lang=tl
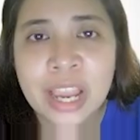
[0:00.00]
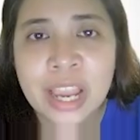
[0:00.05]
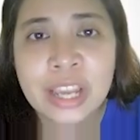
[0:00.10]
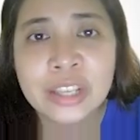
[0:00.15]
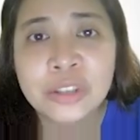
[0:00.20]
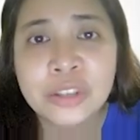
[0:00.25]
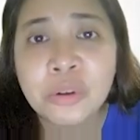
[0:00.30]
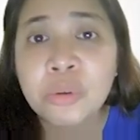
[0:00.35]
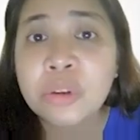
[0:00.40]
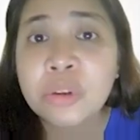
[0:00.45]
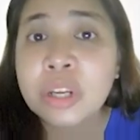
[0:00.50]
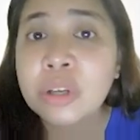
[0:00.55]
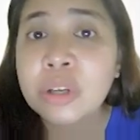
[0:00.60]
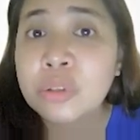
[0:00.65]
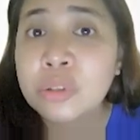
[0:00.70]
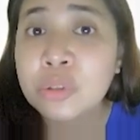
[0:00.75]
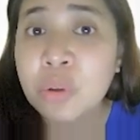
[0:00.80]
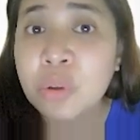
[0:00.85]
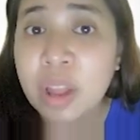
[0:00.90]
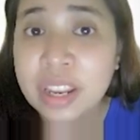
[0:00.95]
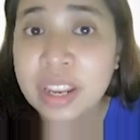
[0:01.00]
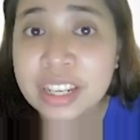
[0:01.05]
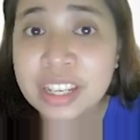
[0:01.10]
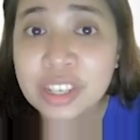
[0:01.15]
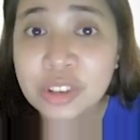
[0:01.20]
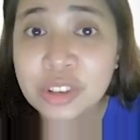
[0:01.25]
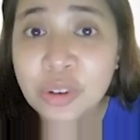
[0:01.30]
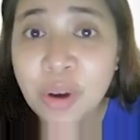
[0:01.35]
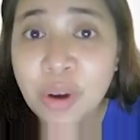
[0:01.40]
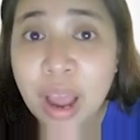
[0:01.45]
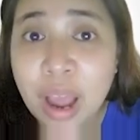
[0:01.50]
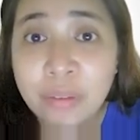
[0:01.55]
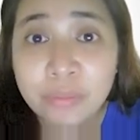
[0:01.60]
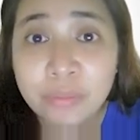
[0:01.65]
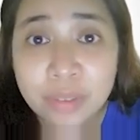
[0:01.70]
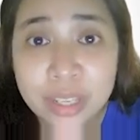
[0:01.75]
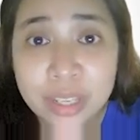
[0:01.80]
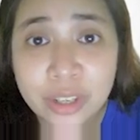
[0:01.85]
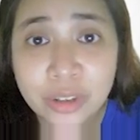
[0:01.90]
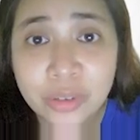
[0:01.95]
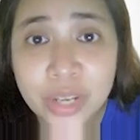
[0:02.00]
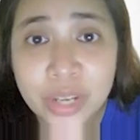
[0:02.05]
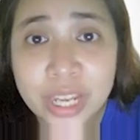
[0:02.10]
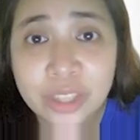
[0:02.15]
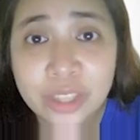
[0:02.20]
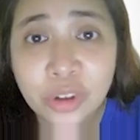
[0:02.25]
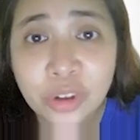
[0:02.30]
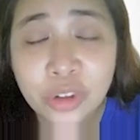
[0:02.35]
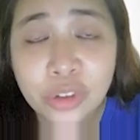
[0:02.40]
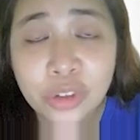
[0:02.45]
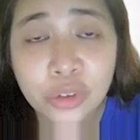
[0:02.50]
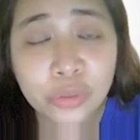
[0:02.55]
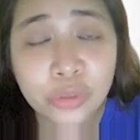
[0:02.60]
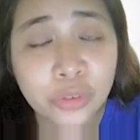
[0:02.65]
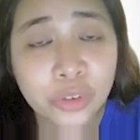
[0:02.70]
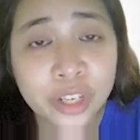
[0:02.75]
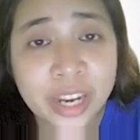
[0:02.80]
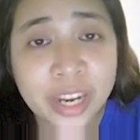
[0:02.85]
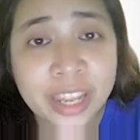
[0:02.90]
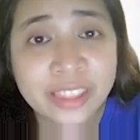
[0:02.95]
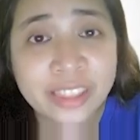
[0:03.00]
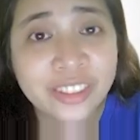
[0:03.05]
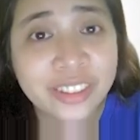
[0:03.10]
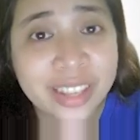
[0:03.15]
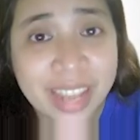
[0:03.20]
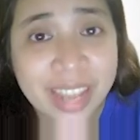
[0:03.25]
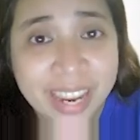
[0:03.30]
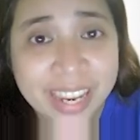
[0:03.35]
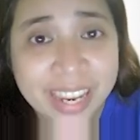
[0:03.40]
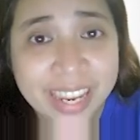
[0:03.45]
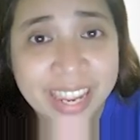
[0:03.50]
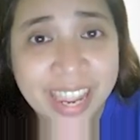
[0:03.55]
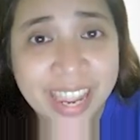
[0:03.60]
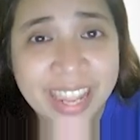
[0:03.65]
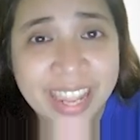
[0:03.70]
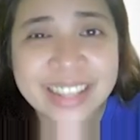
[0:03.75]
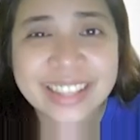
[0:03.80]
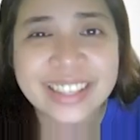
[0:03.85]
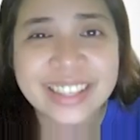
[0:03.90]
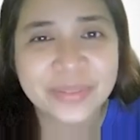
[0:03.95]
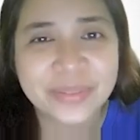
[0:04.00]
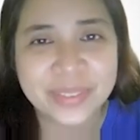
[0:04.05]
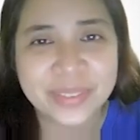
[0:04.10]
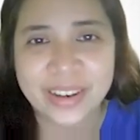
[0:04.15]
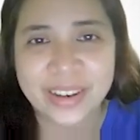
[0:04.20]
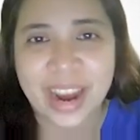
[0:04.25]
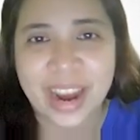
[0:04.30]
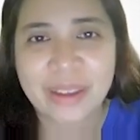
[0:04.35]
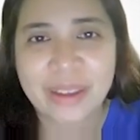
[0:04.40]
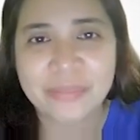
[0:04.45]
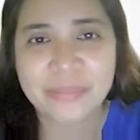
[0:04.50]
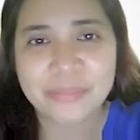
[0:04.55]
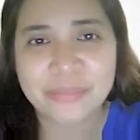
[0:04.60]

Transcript: So kung nagustuhan ninyo ang video na ito, don't forget to like and subscribe.